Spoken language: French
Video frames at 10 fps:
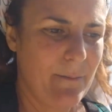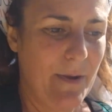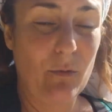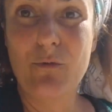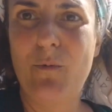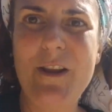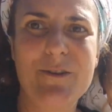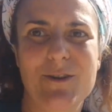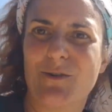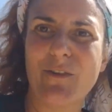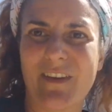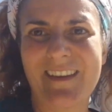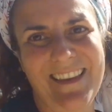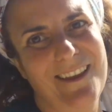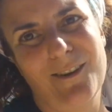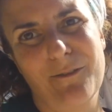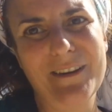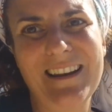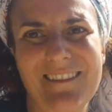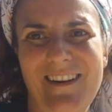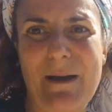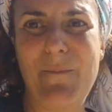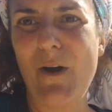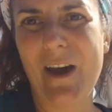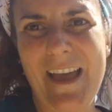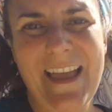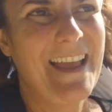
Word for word: Mais on oublie une chose, c'est qu'en fait euh, la peur,